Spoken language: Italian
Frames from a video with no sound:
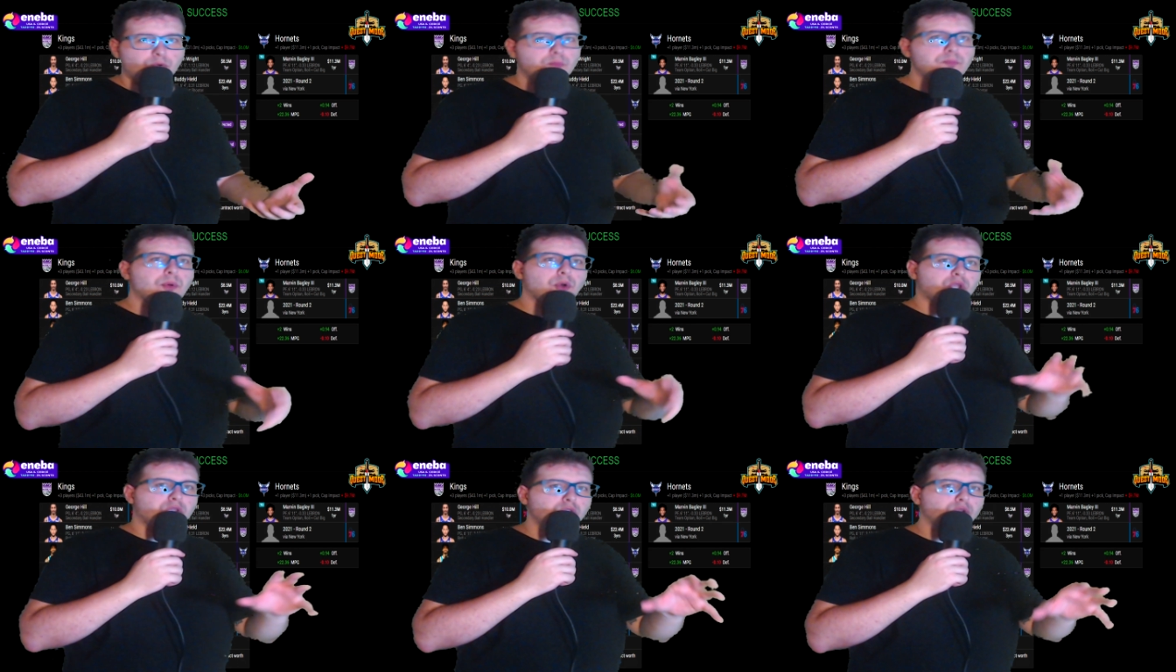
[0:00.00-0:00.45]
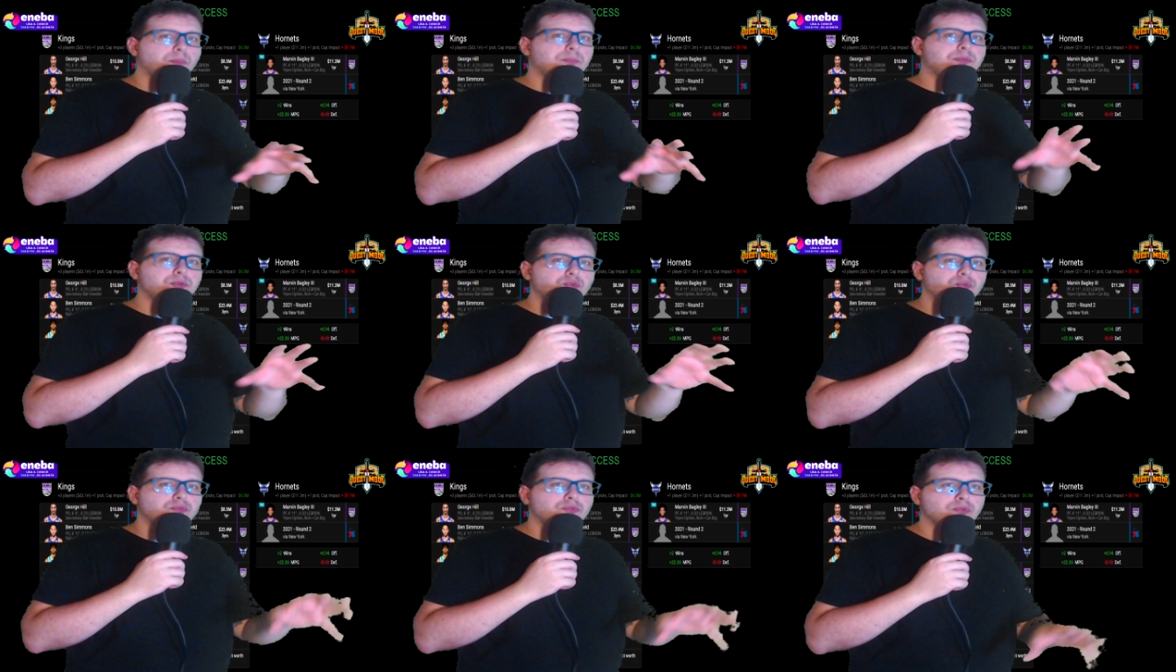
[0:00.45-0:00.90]
pochino
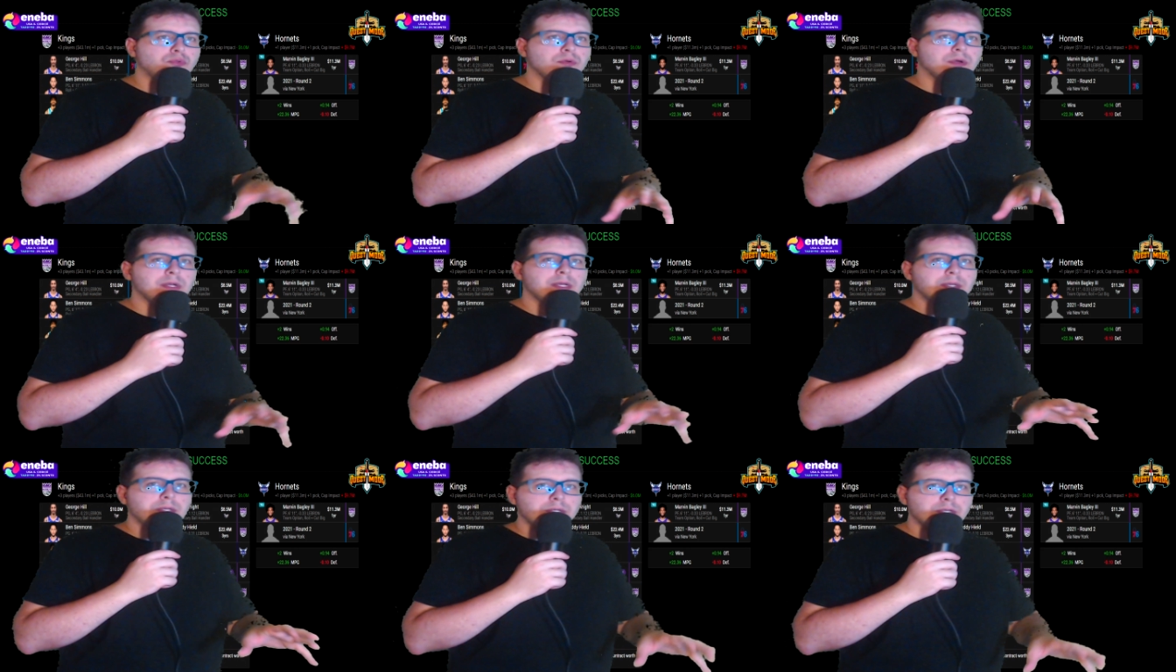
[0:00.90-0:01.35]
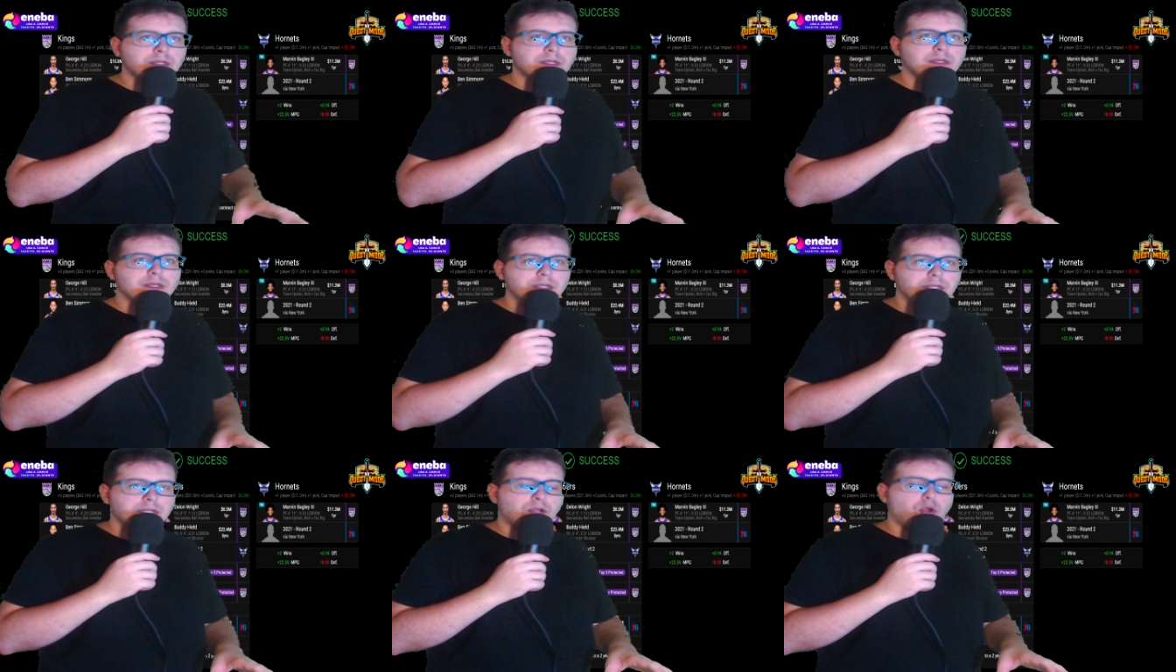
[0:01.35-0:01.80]
più
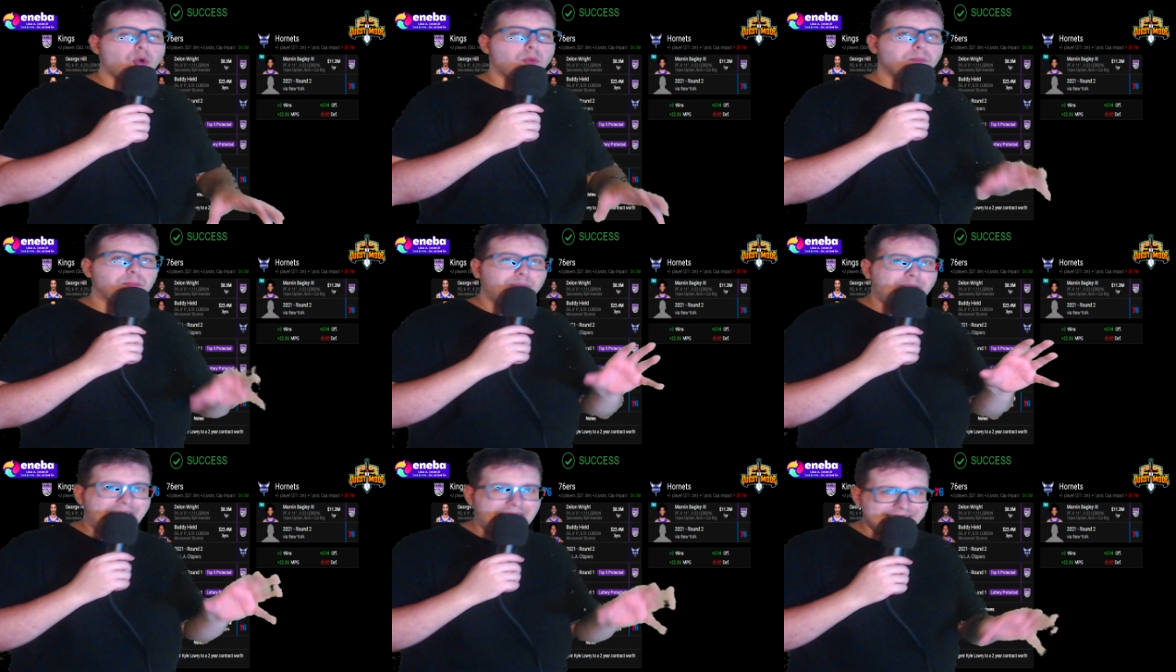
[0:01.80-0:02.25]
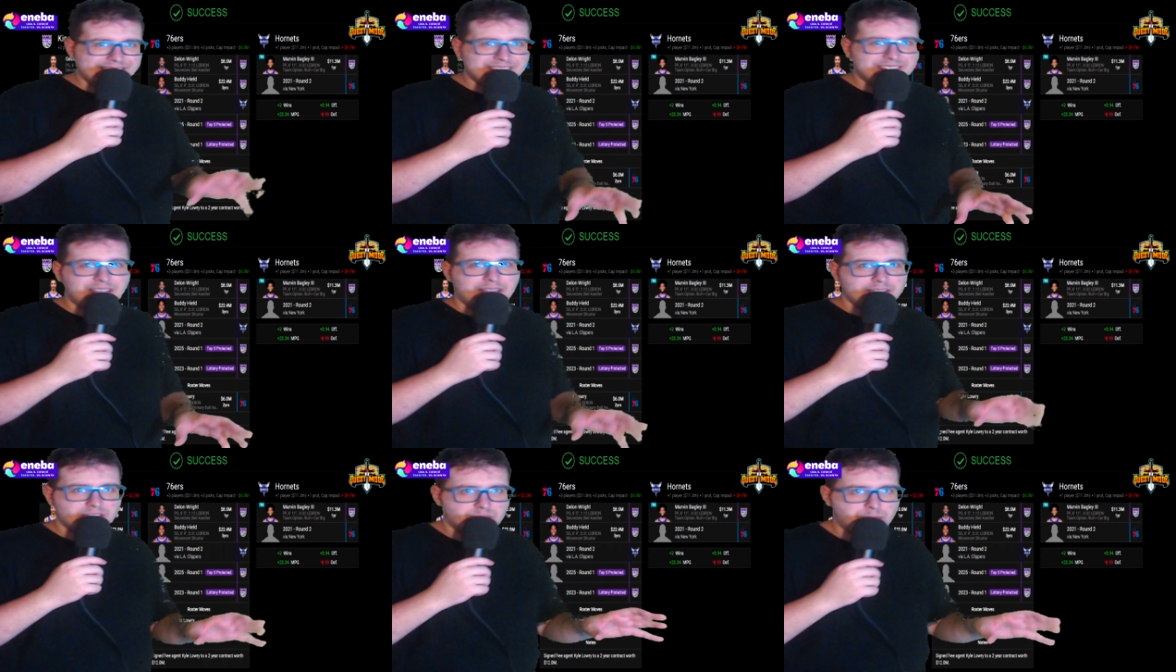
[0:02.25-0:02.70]
eh, complessa
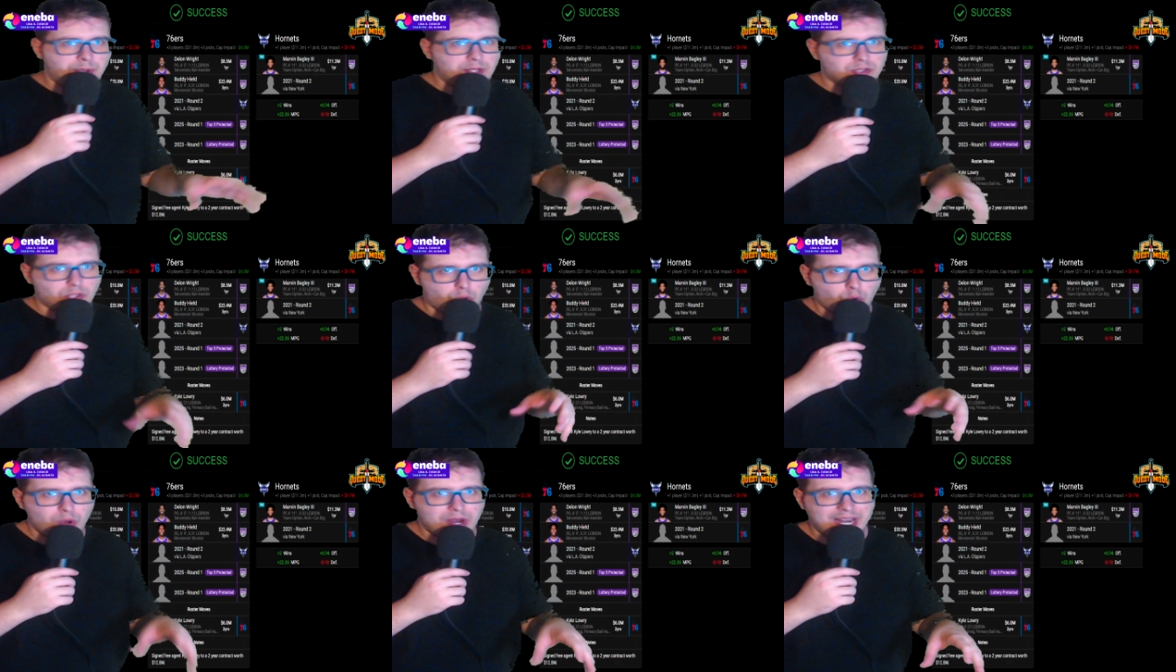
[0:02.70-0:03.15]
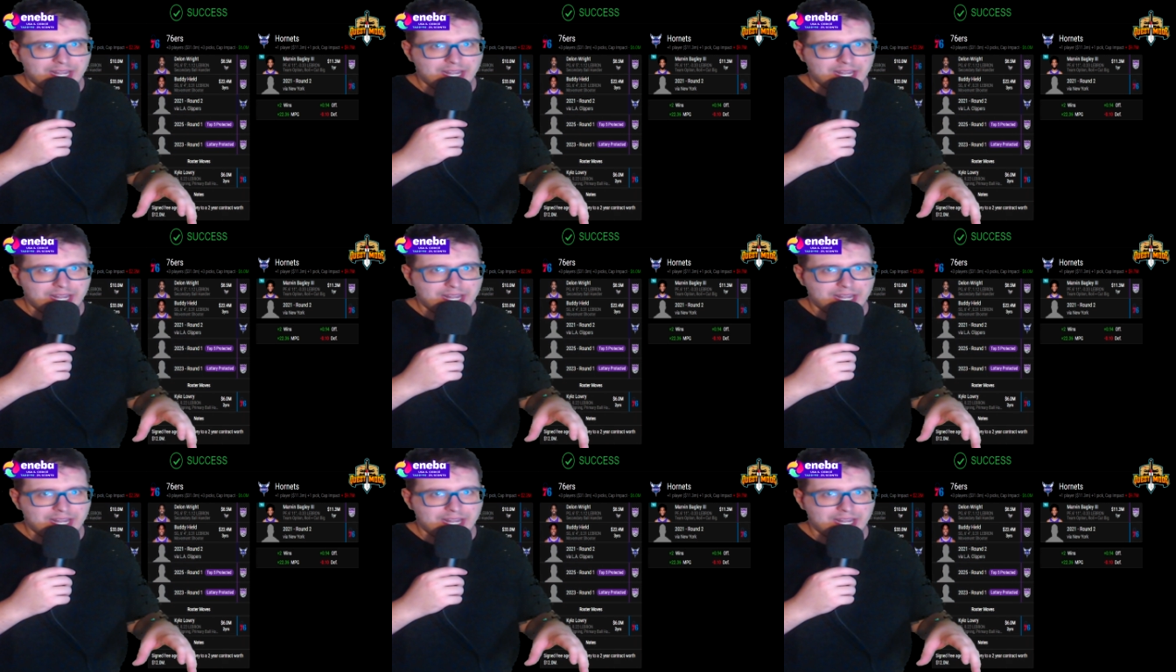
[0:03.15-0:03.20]
rispetto a quella